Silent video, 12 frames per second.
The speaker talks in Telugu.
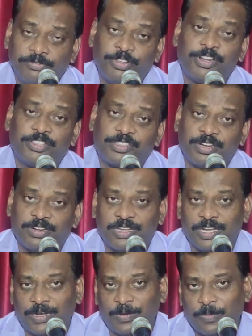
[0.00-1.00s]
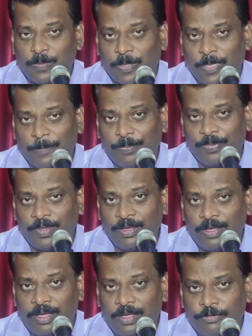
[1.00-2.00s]
వెర్రితనంగా
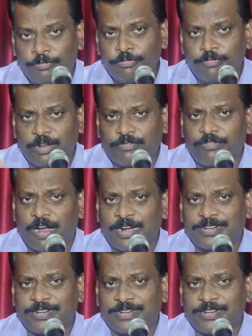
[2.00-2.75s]
యూదులకు